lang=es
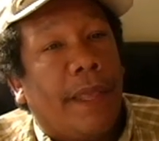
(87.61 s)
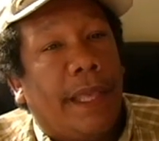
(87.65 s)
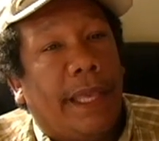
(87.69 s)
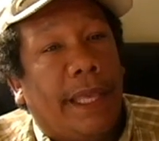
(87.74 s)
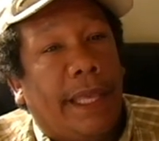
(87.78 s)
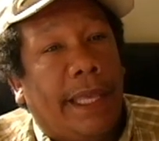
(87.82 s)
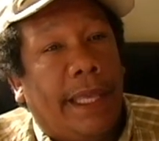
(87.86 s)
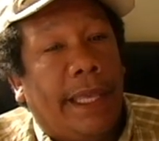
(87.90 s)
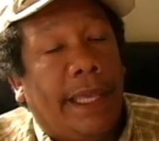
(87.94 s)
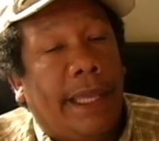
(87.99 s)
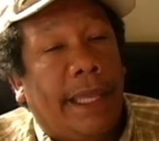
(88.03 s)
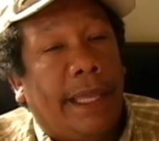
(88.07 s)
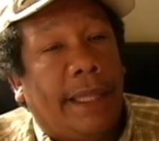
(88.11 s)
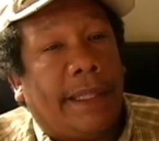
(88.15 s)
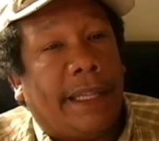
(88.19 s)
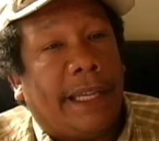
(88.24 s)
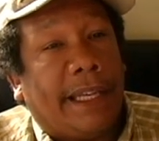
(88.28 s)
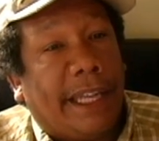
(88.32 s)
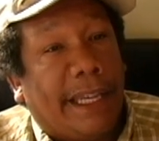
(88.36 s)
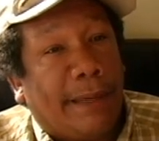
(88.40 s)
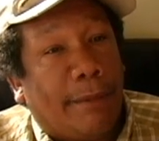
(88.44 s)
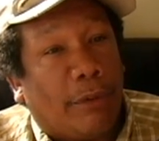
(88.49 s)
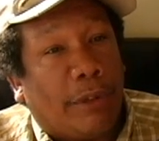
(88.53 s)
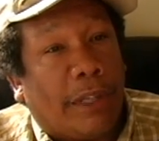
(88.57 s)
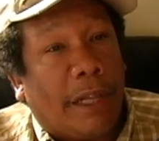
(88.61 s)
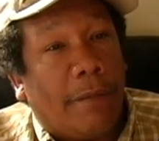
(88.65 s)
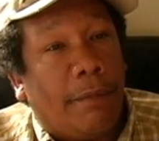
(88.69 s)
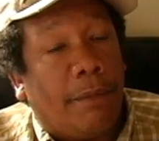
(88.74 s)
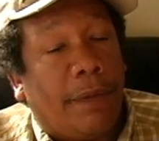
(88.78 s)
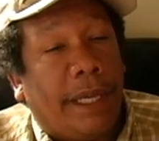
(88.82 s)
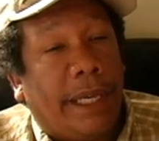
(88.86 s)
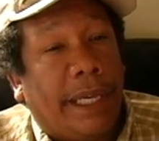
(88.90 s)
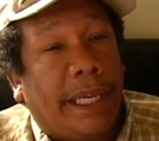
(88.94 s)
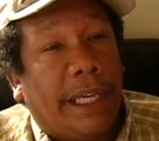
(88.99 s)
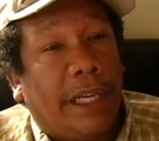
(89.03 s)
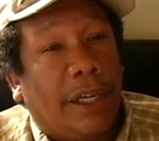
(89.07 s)
Y tenemos
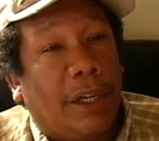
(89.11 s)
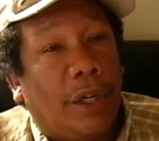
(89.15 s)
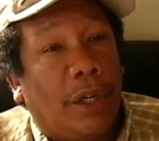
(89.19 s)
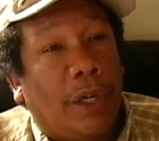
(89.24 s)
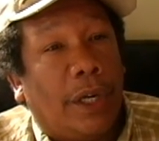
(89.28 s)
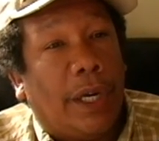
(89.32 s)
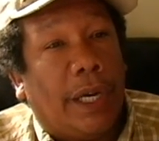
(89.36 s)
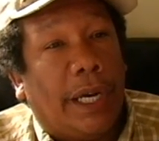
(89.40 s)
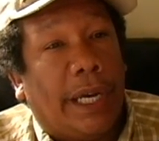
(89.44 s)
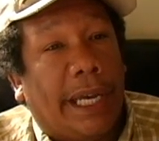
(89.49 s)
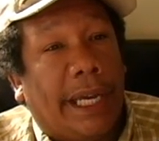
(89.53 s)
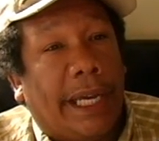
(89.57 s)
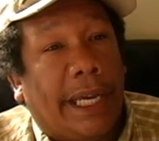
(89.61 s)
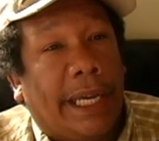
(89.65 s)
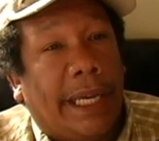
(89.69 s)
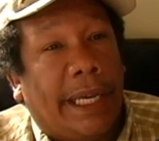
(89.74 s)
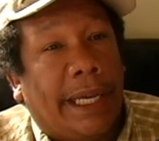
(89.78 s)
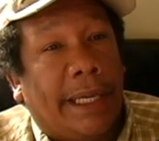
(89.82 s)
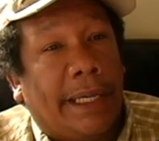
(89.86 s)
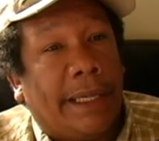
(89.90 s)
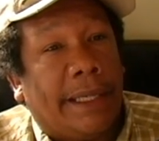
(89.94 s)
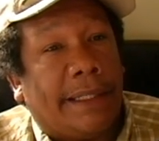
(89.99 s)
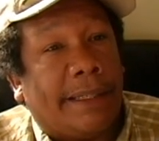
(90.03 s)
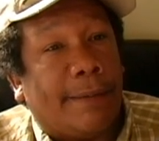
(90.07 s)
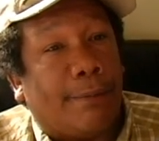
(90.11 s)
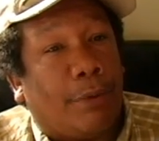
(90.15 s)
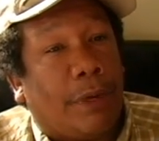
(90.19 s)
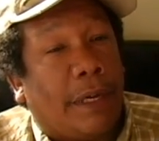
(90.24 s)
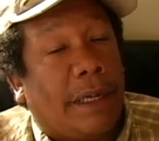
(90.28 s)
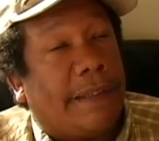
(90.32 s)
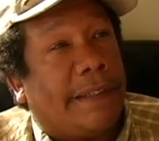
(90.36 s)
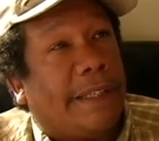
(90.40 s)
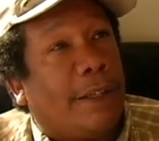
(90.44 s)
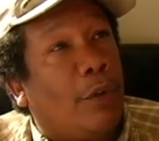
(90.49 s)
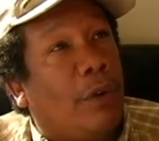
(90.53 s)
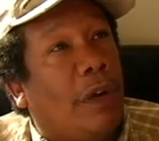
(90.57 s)
también, eh, se puede
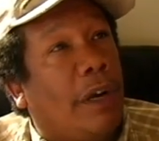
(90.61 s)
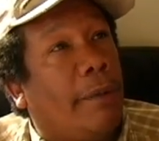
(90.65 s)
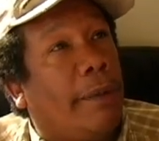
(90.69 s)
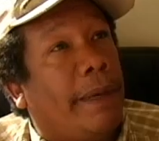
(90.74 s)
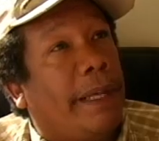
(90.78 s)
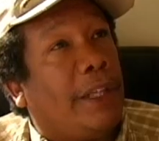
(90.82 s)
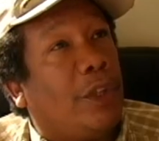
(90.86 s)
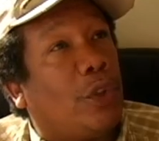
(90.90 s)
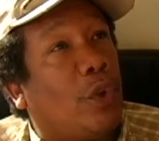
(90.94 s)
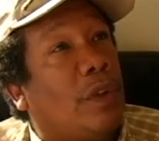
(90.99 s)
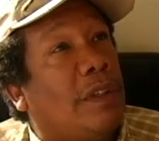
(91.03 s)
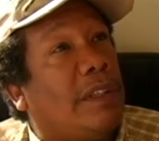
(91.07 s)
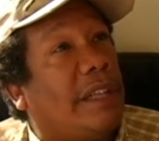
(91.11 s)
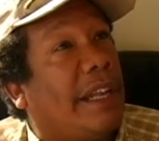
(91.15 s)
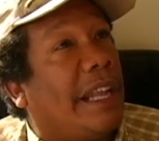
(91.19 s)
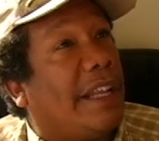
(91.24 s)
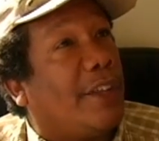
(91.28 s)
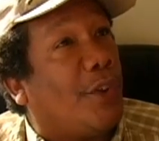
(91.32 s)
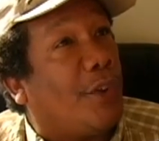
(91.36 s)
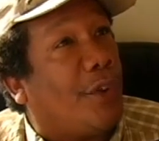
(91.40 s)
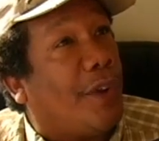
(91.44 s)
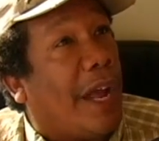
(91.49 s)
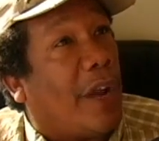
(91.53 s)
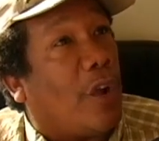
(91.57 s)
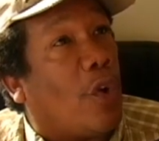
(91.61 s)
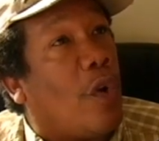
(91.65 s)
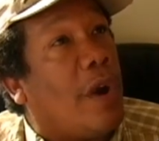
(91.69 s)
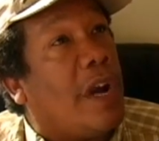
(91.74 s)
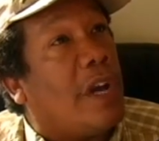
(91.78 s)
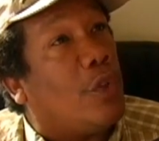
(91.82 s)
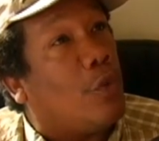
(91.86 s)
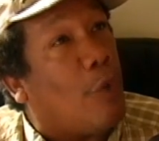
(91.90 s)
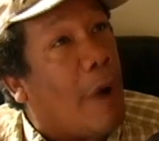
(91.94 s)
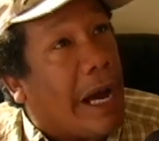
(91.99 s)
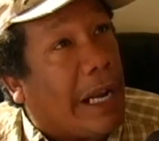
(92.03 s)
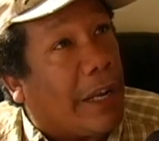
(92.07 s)
decir, un evento internacional con
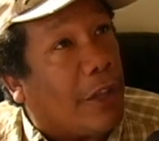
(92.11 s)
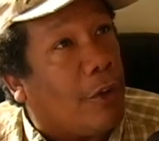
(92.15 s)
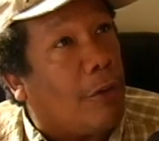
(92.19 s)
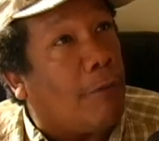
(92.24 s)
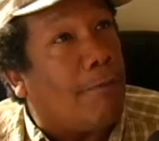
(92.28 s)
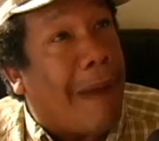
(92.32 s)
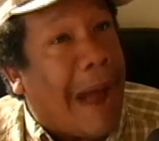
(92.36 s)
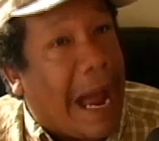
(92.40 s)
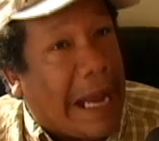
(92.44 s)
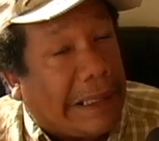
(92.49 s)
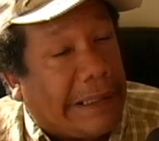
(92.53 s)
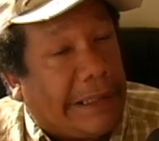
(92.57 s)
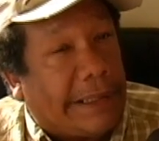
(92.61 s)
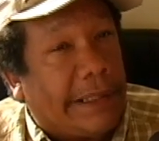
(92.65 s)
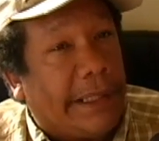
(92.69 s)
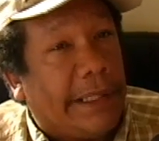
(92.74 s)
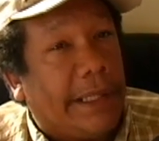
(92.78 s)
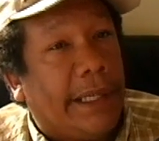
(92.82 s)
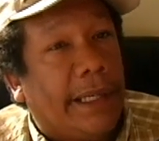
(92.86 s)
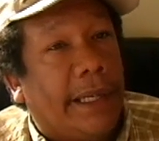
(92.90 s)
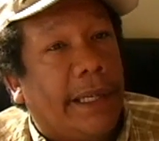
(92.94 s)
Eduardo Bax,